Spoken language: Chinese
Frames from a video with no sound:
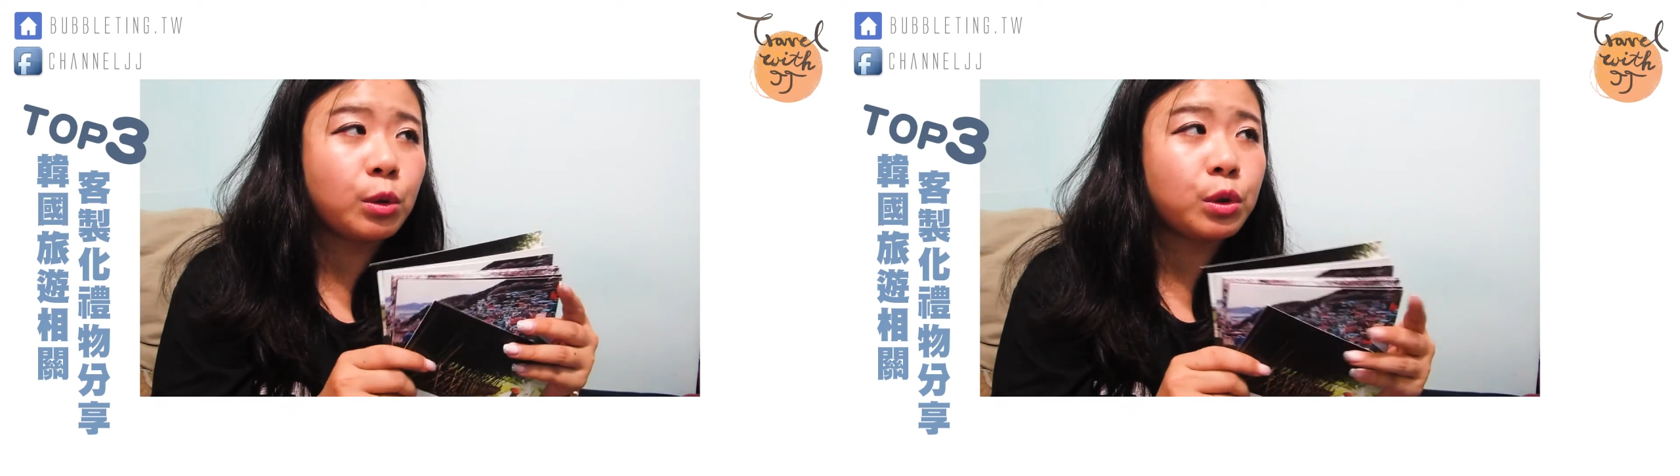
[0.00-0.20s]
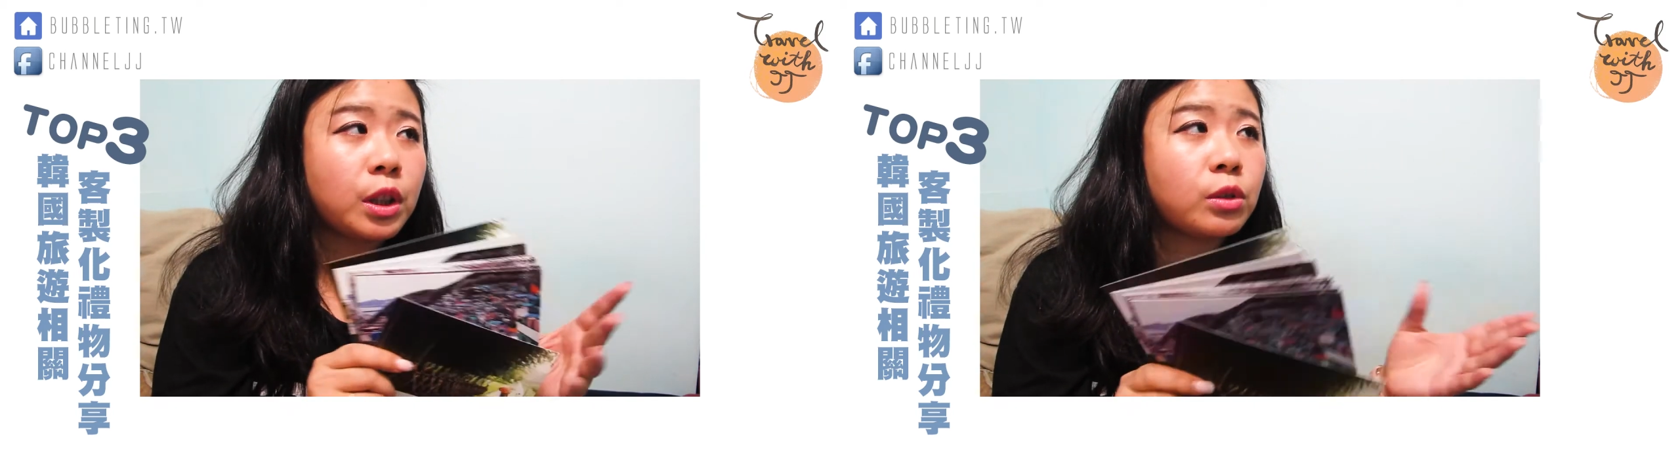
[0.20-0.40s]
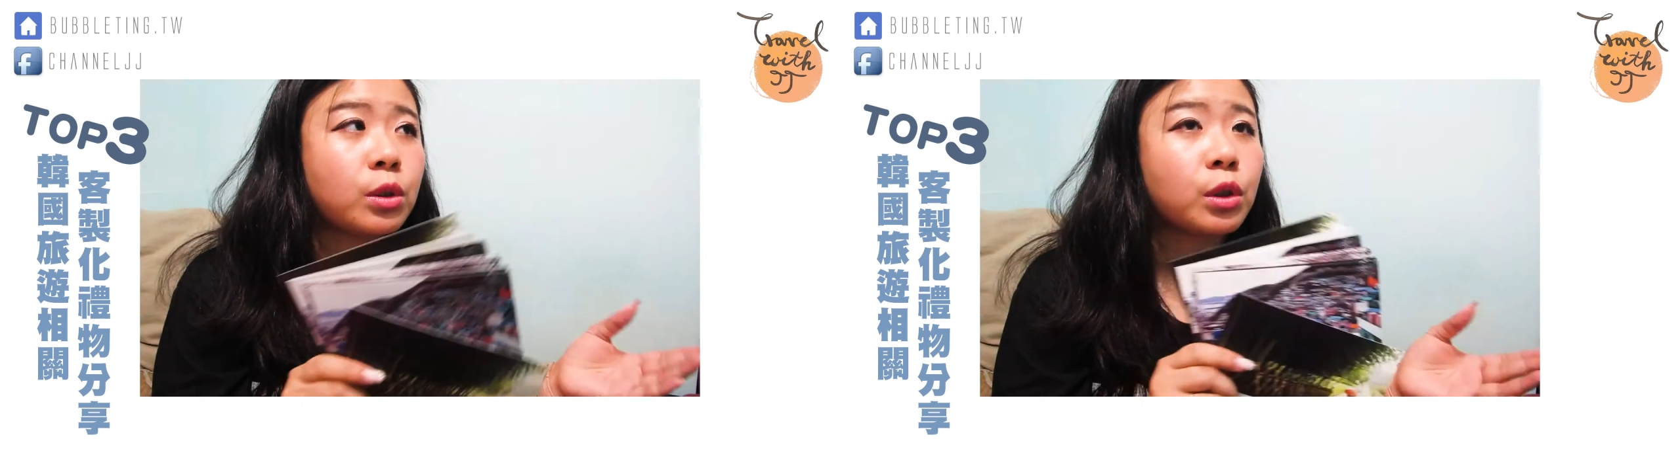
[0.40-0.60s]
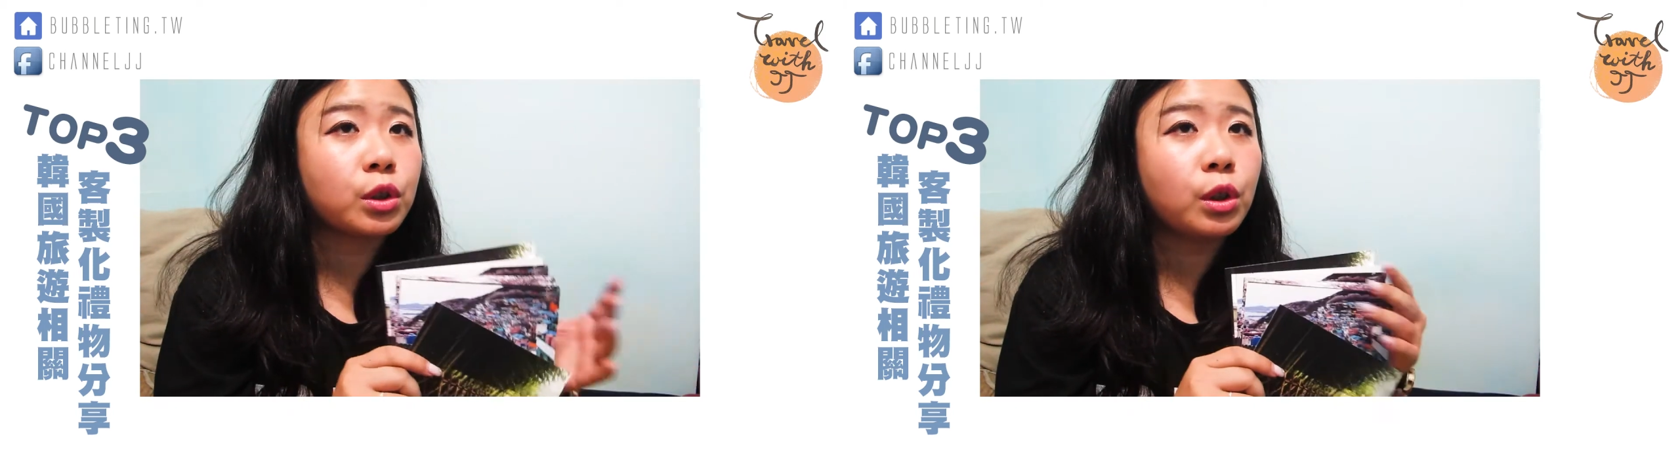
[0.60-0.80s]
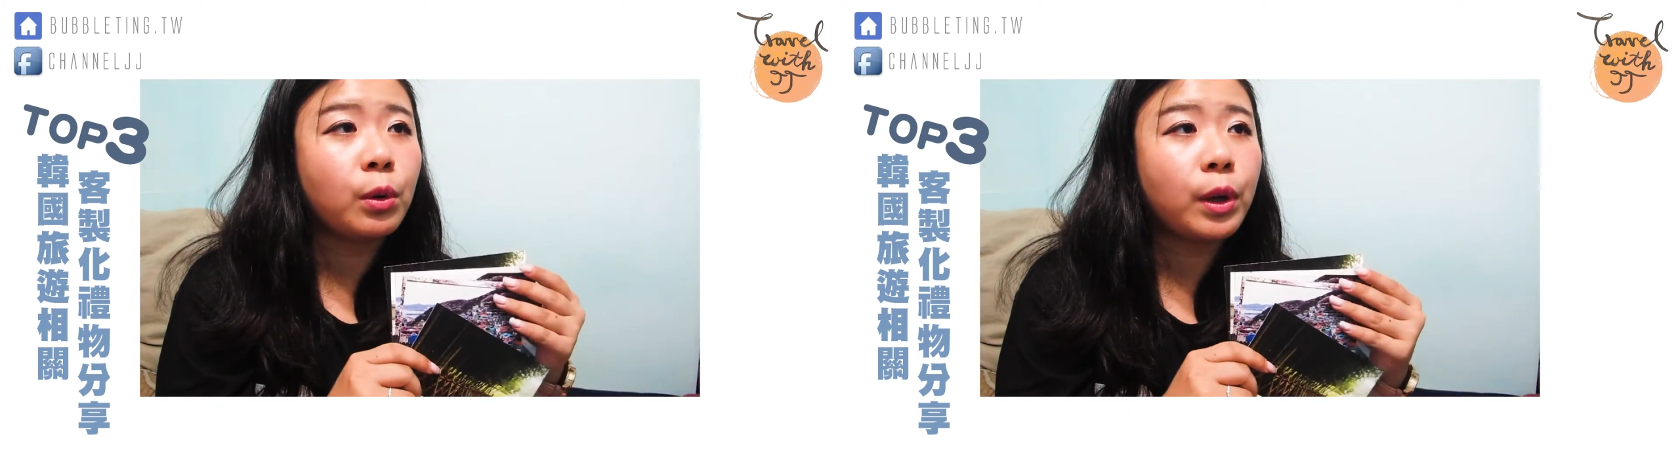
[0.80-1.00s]
旅程中有
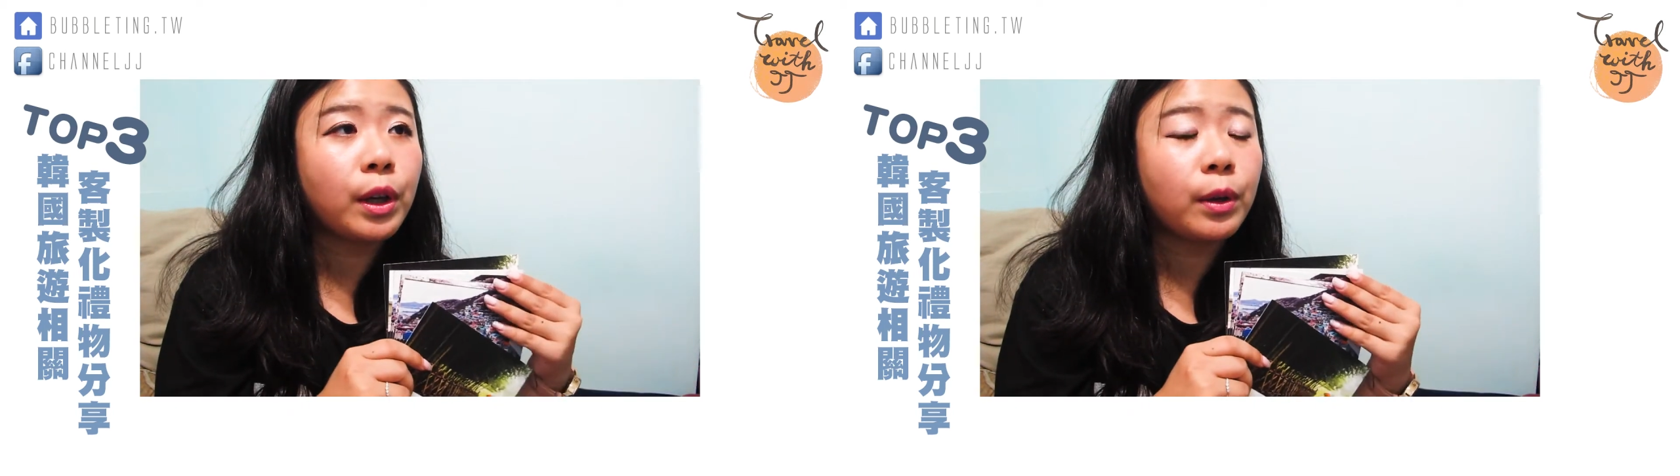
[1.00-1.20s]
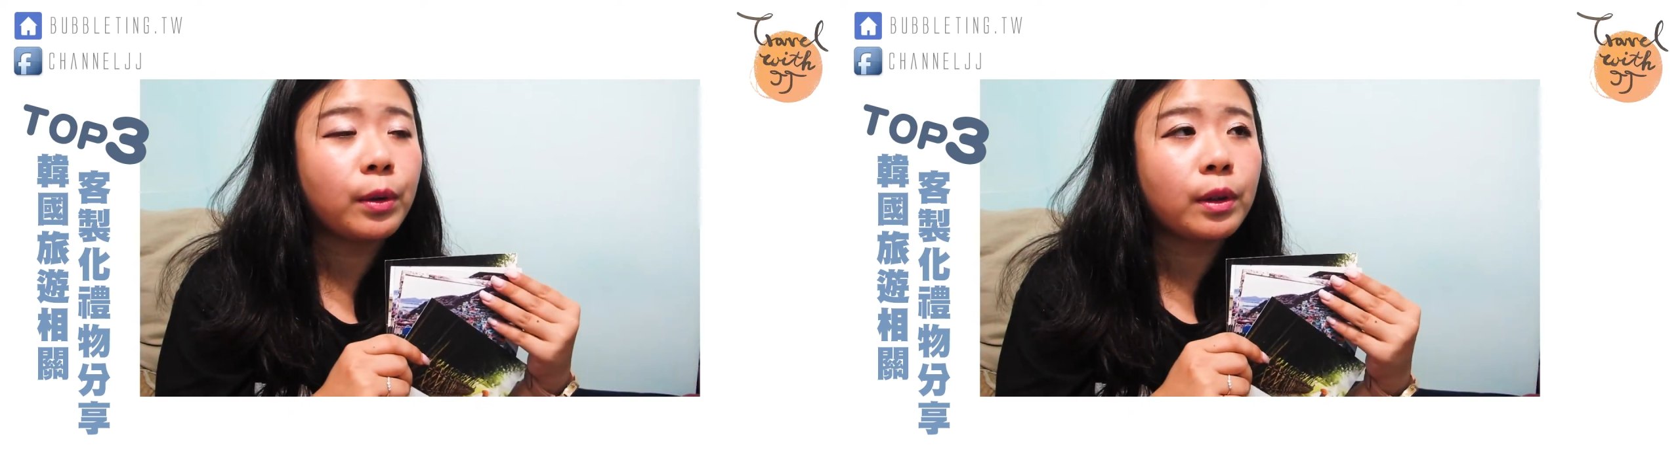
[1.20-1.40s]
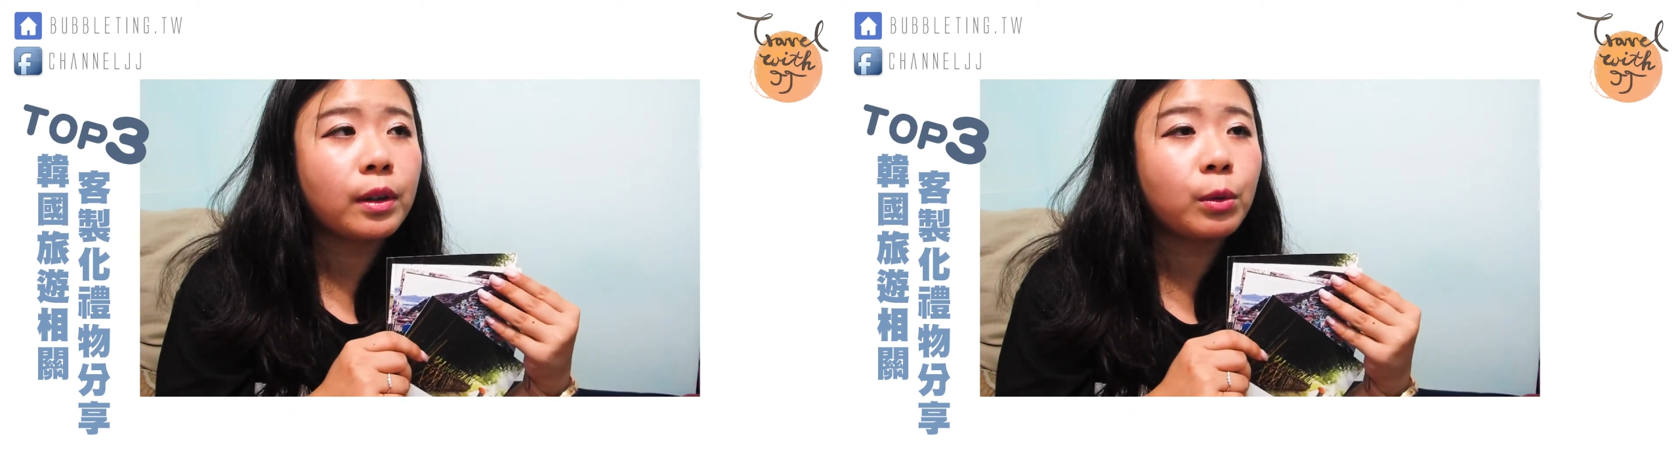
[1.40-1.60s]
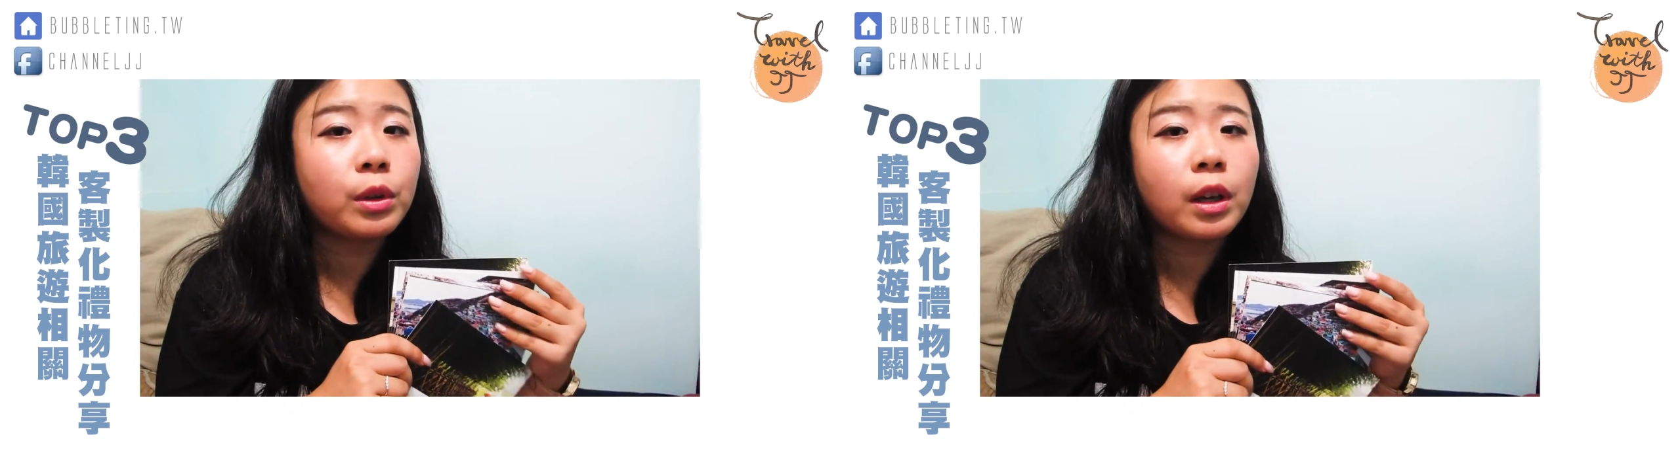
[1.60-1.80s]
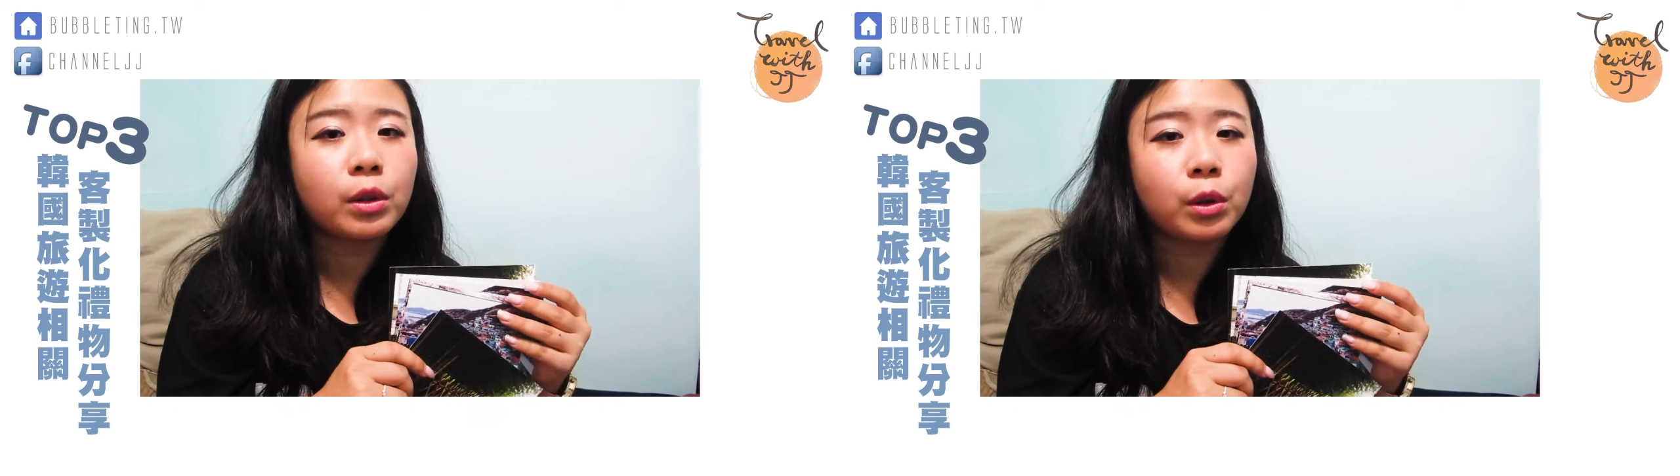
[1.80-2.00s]
时候会遇
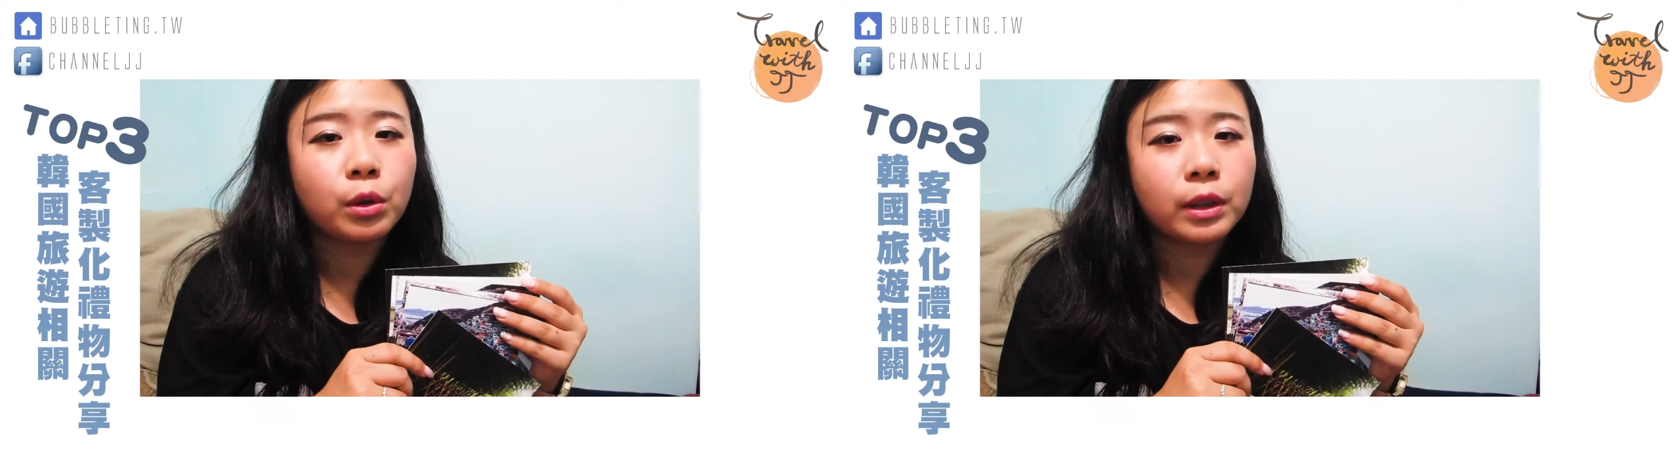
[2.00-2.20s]
到有